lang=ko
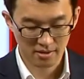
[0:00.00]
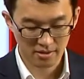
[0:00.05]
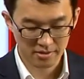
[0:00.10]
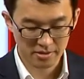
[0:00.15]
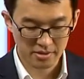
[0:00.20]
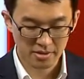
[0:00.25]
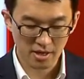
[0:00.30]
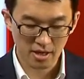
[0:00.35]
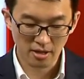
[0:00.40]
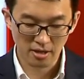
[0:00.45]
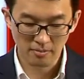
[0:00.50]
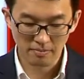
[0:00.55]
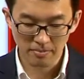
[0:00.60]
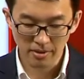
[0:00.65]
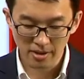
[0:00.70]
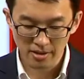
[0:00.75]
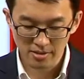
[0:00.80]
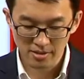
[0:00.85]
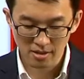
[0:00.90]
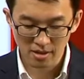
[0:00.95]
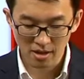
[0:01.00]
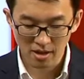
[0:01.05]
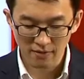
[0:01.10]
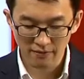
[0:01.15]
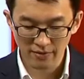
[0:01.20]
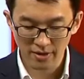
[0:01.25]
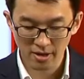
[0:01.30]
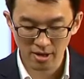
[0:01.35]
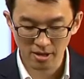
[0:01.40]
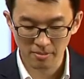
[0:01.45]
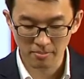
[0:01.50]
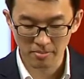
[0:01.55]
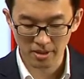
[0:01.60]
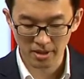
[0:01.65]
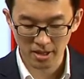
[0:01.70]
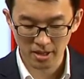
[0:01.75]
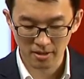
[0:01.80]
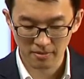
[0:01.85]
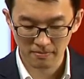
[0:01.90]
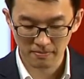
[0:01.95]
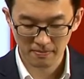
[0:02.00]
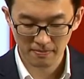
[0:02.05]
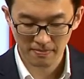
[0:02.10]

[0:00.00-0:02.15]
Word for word: A Seattle-based coffee company